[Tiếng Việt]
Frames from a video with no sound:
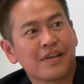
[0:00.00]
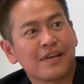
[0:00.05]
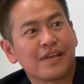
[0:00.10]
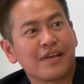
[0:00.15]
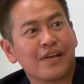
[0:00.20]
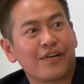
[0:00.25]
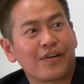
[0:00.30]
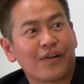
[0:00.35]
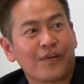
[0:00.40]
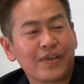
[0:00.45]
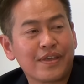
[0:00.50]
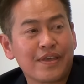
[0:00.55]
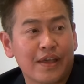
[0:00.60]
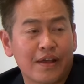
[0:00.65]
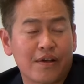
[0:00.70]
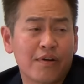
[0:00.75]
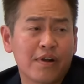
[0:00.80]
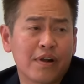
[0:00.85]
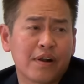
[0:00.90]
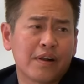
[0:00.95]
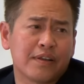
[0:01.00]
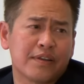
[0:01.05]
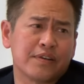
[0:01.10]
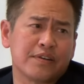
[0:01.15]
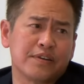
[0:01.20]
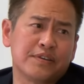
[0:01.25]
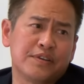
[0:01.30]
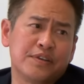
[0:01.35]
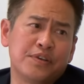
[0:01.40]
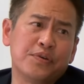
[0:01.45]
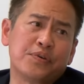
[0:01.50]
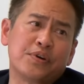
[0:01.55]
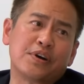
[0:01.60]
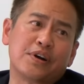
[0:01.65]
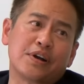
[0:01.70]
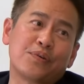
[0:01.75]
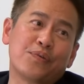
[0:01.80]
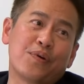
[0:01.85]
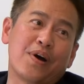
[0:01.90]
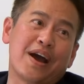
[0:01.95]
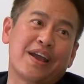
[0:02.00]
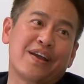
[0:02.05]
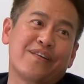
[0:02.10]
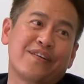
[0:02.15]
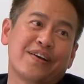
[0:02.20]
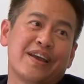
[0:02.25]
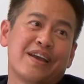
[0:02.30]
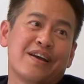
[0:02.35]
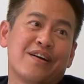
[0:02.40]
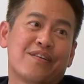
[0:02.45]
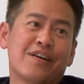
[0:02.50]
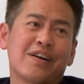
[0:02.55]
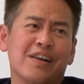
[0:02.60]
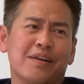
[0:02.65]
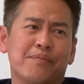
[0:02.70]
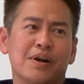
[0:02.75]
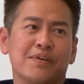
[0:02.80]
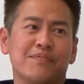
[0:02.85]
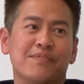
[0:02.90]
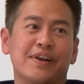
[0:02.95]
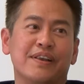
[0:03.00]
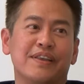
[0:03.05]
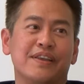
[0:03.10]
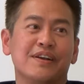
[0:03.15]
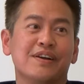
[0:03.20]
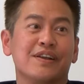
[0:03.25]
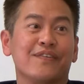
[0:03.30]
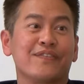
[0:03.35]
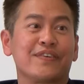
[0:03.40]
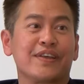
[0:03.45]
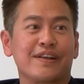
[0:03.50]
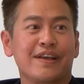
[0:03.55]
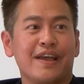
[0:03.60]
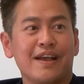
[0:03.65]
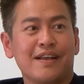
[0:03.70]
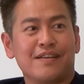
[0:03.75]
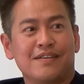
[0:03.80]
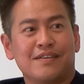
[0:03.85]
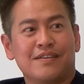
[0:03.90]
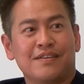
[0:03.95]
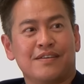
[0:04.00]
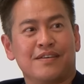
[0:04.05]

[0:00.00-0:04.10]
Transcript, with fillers: thì họ nói như vậy có rất là nhiều người ở ngoài họ nghe họ rất là bất bình những người thông dịch khác đó